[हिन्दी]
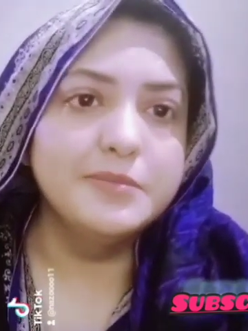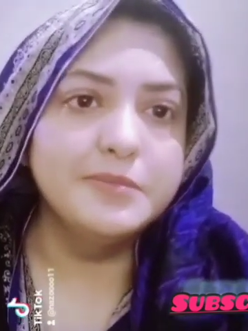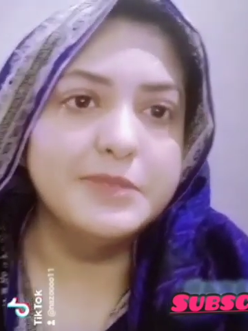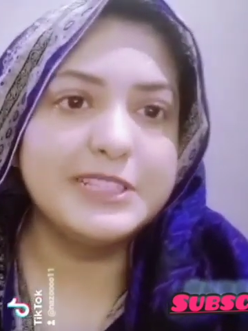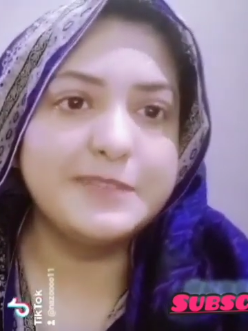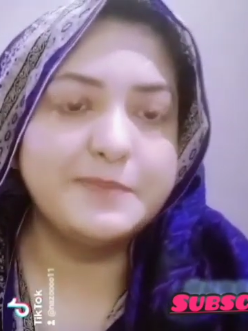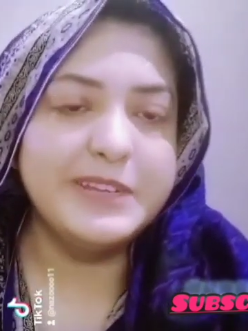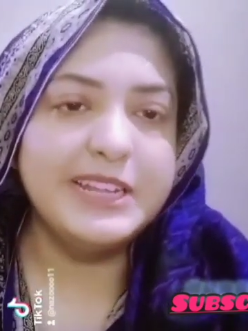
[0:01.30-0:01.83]

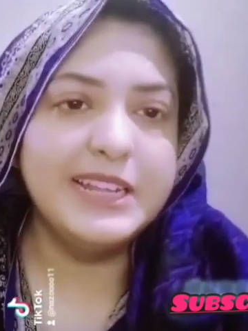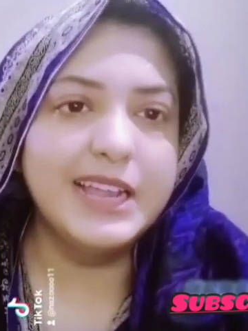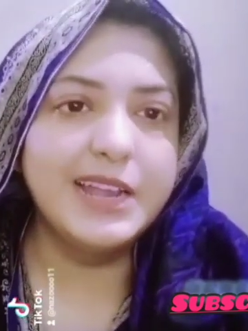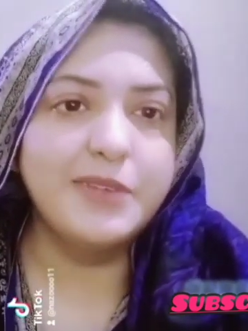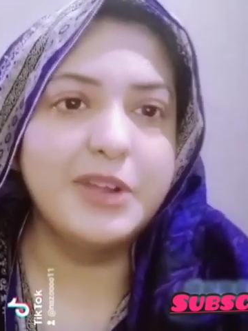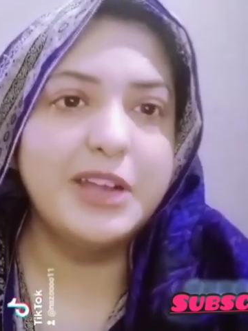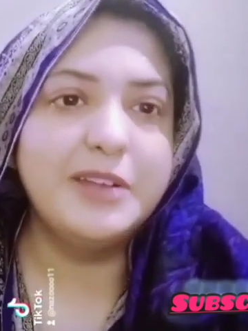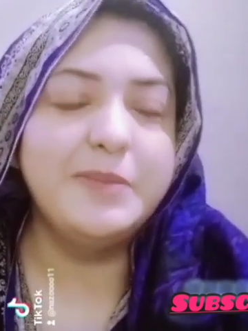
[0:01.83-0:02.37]

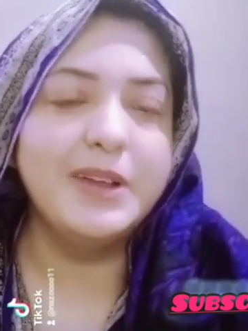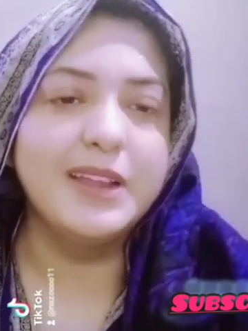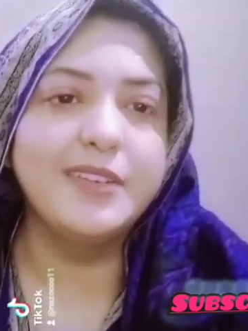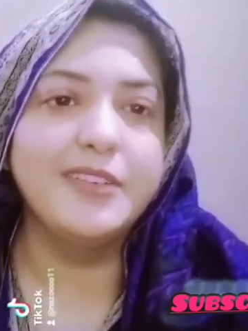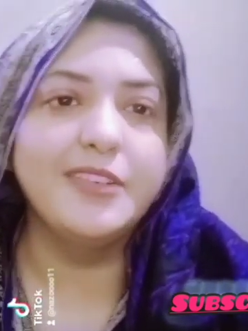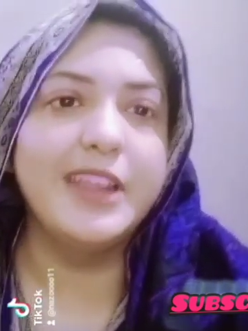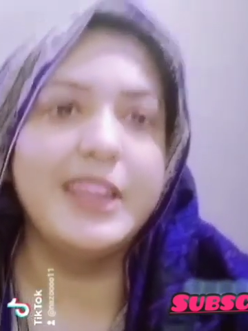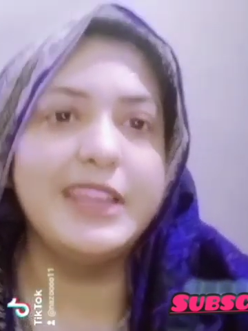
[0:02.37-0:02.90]

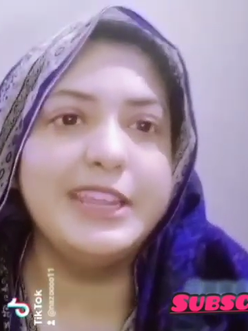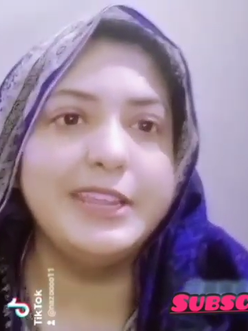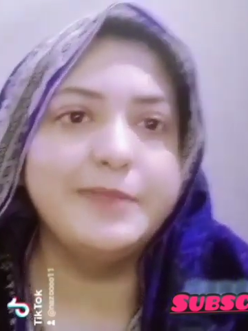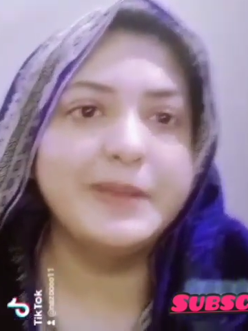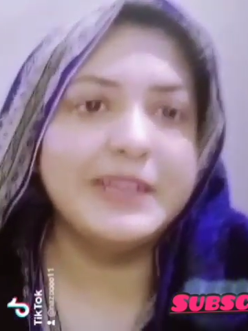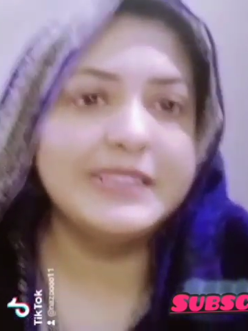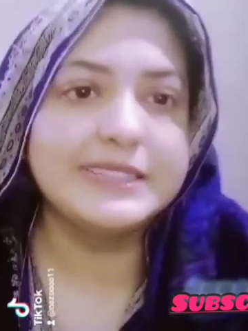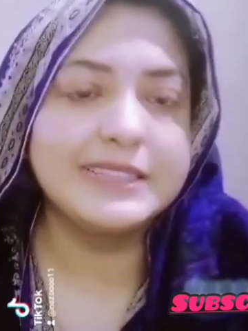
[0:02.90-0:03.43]

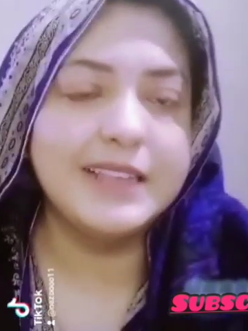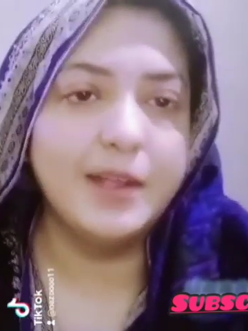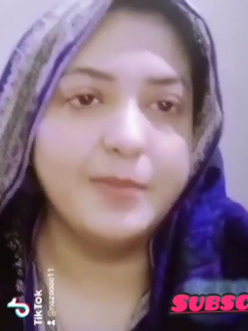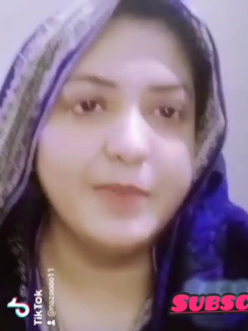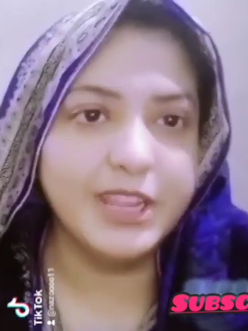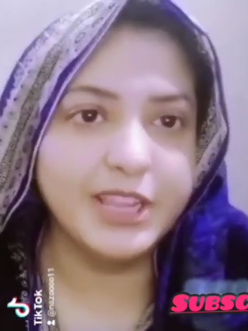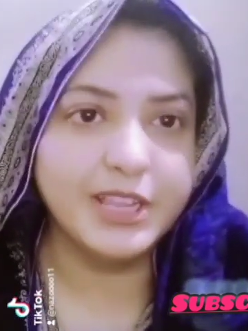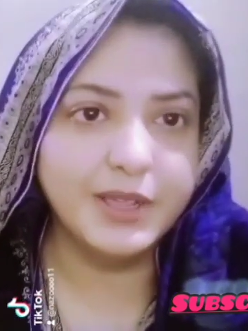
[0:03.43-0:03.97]
बिसमीम
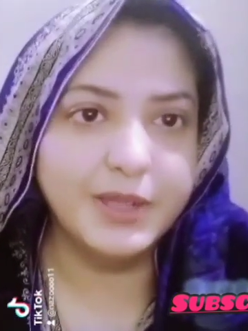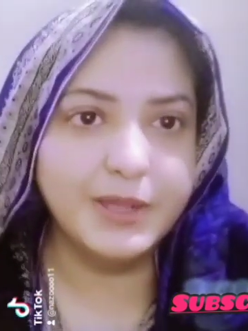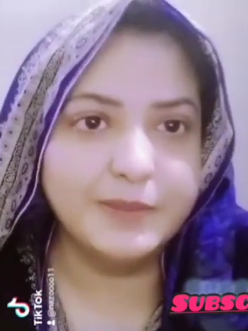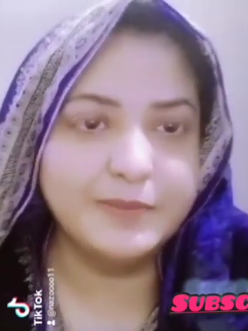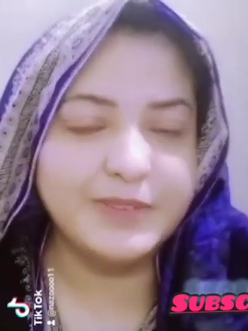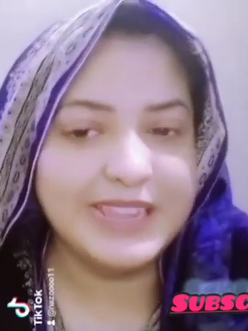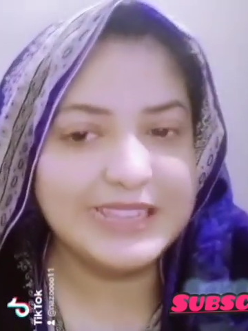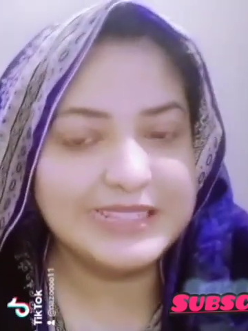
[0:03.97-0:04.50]
अस्सलाम
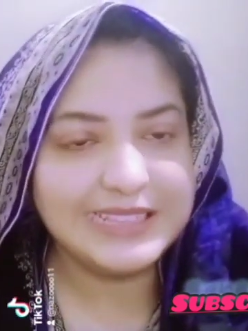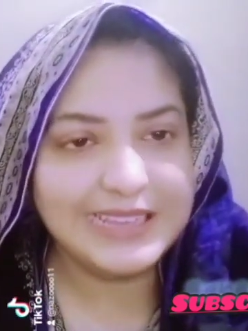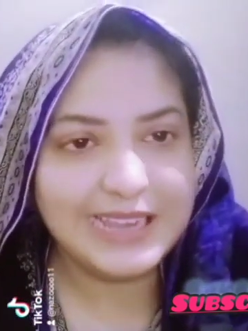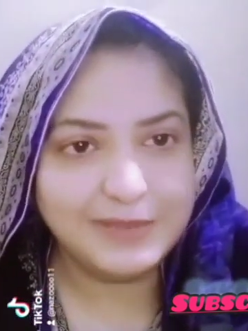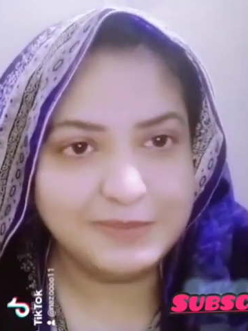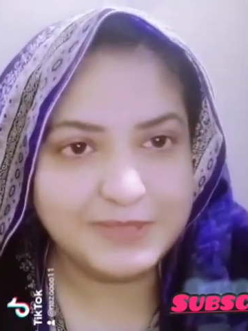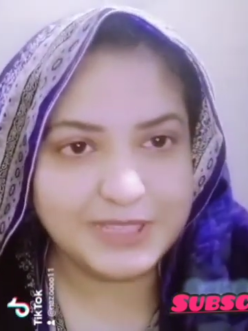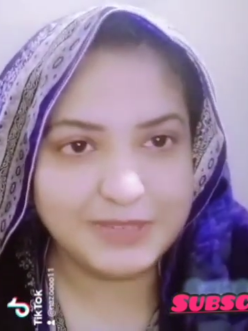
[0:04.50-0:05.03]
कैसे
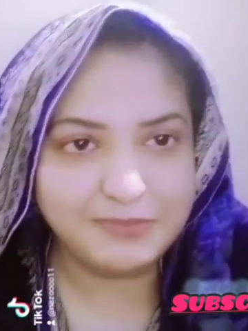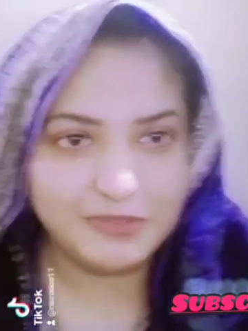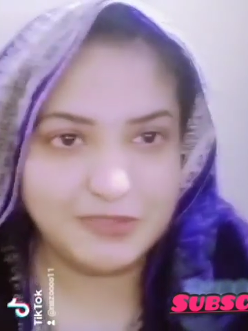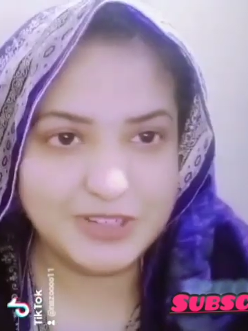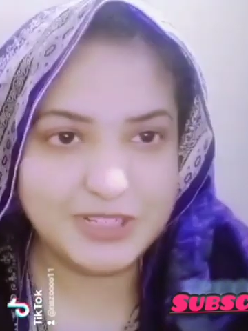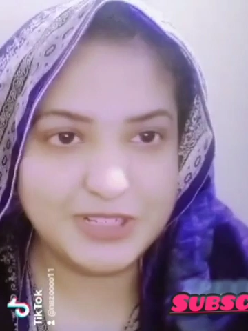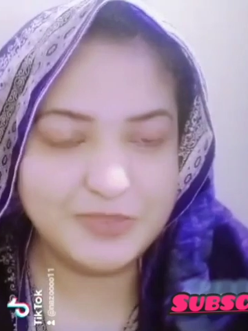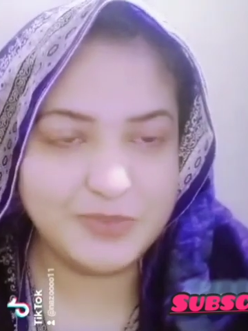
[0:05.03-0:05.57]
आप सब
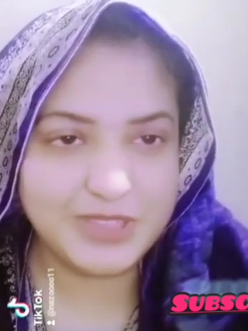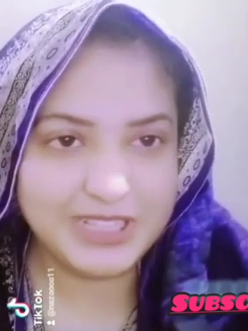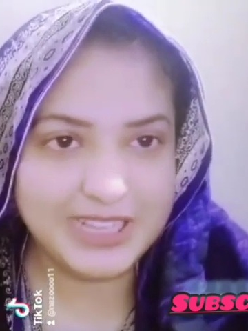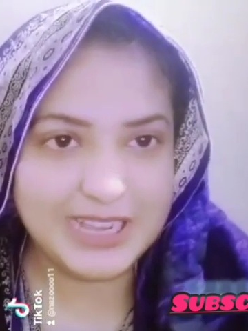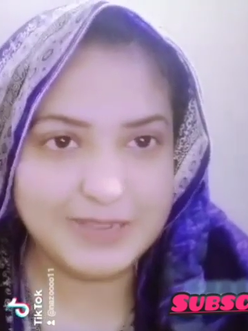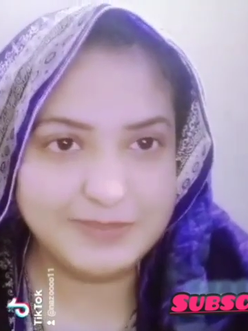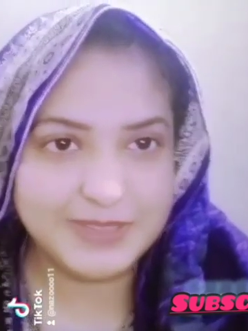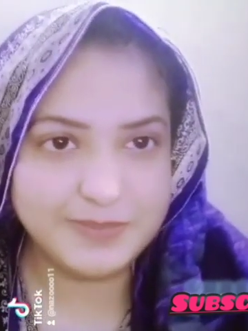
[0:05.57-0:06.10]
व्यूवर्स उम्मीद है
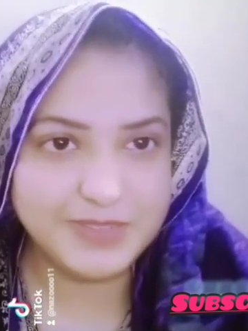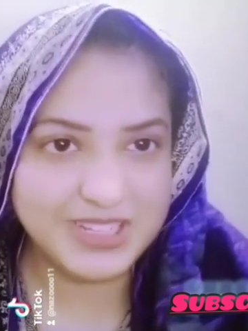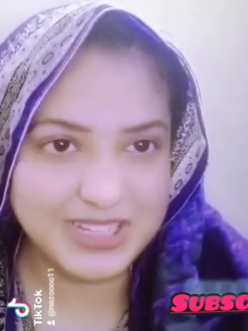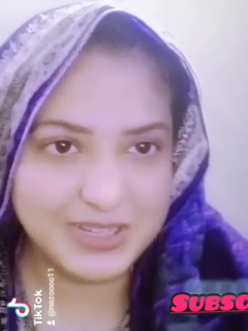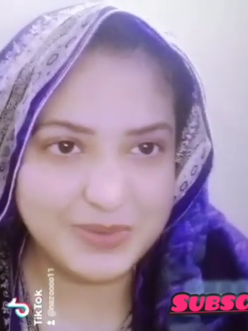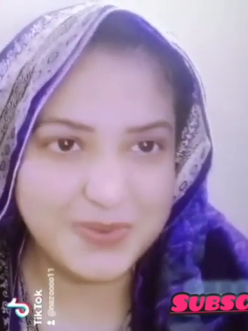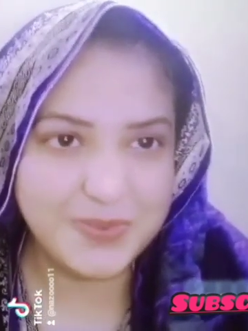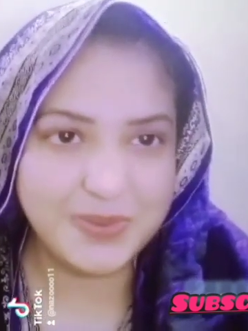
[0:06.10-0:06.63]
आप सब
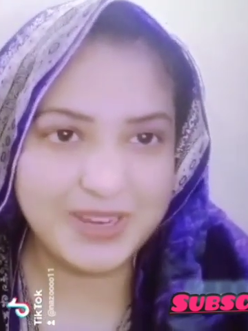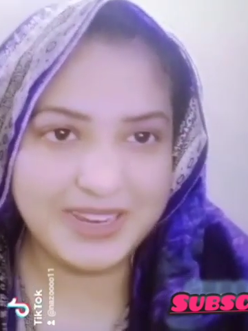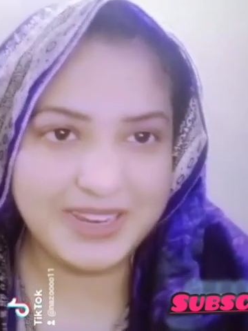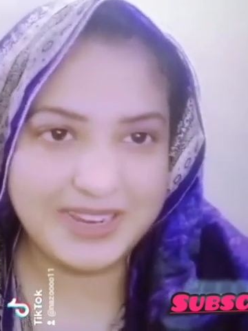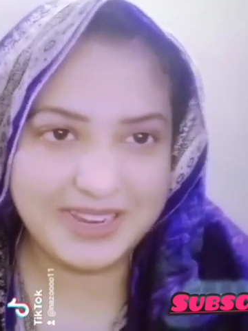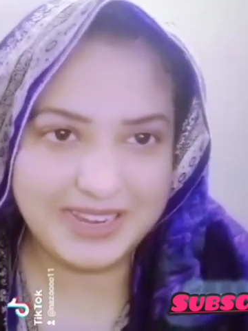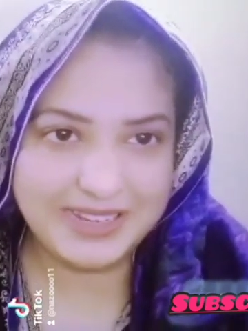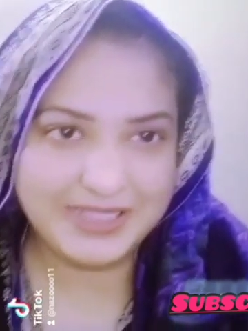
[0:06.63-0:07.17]
ठीक होंगे
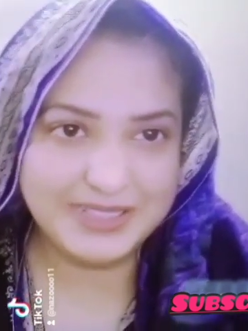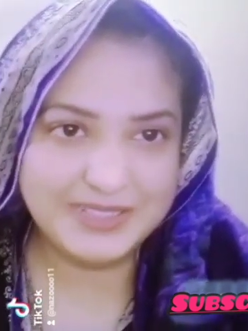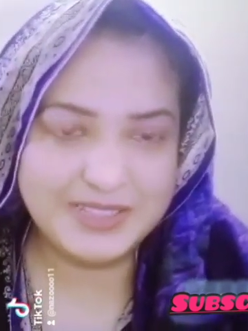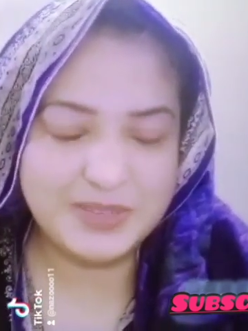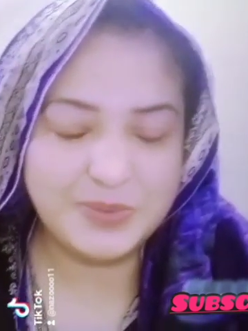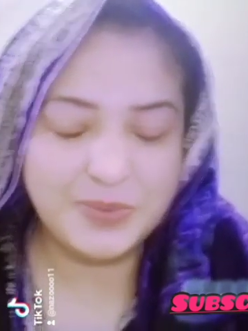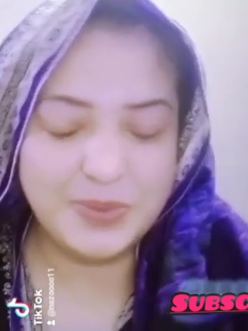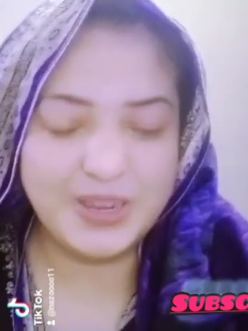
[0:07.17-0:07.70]
खैरियत
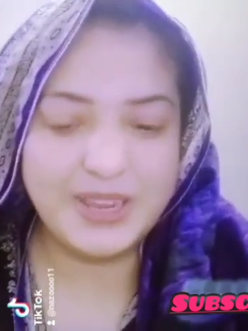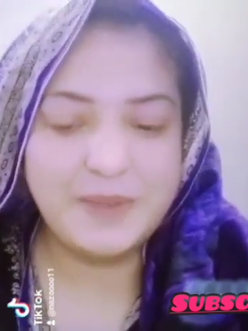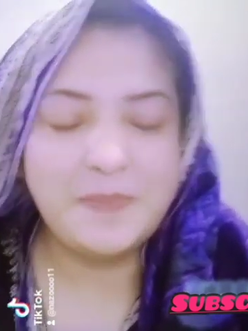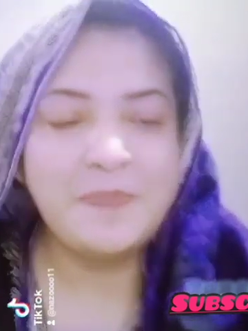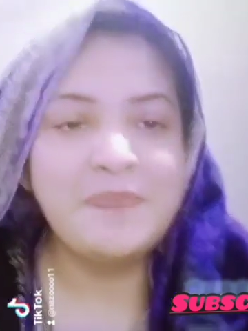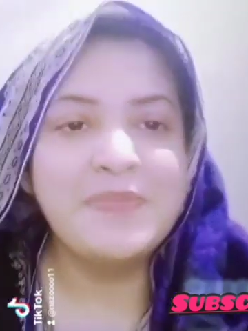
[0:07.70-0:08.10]
से होंगे